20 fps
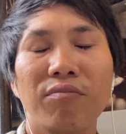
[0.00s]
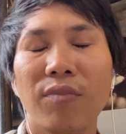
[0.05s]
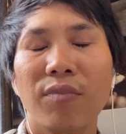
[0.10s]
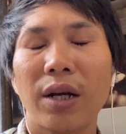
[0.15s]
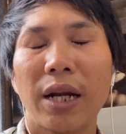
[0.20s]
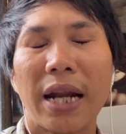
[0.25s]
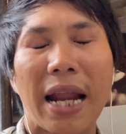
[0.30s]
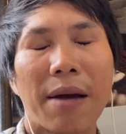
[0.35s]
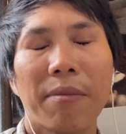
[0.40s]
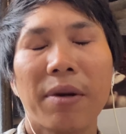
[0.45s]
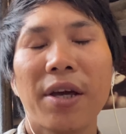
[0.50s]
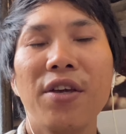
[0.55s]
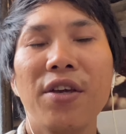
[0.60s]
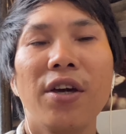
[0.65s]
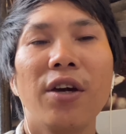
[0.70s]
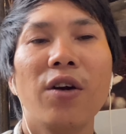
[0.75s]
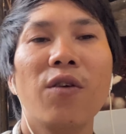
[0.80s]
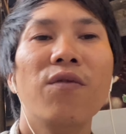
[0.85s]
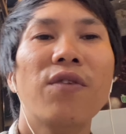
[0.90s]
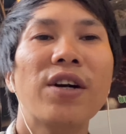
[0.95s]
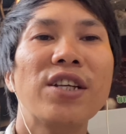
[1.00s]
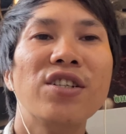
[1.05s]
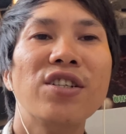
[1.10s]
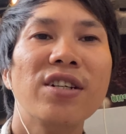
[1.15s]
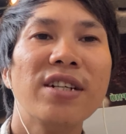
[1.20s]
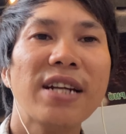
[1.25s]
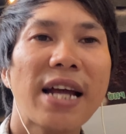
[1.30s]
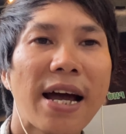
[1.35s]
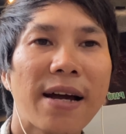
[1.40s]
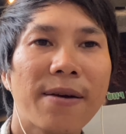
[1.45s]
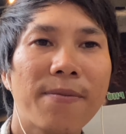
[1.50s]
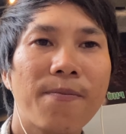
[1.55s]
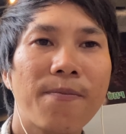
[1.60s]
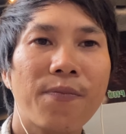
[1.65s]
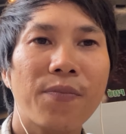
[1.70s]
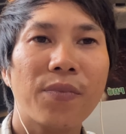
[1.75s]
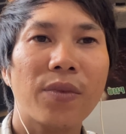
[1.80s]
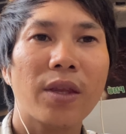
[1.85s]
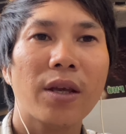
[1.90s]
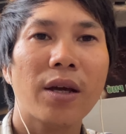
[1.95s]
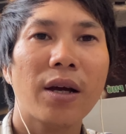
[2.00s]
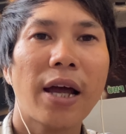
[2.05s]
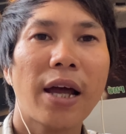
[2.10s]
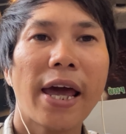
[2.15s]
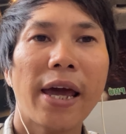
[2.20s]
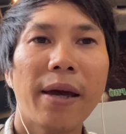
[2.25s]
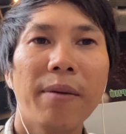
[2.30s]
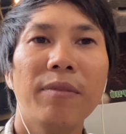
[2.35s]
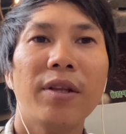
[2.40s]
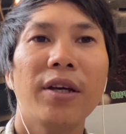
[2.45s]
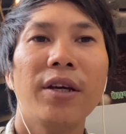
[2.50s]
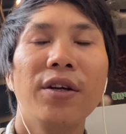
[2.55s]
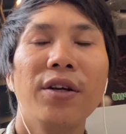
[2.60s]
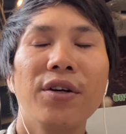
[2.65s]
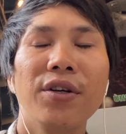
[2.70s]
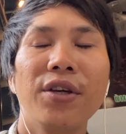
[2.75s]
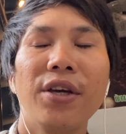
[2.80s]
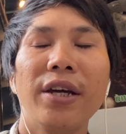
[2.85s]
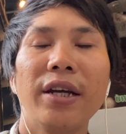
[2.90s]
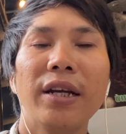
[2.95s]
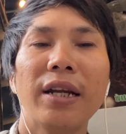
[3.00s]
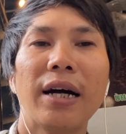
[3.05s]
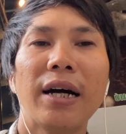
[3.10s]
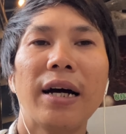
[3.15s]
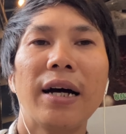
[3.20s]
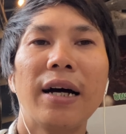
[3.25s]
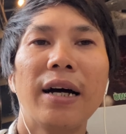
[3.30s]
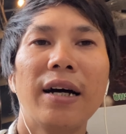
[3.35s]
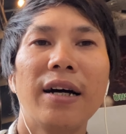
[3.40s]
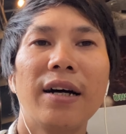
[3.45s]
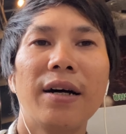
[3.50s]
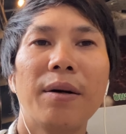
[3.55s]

làm cái gì cũng phải xứng đáng em thì đương nhiên là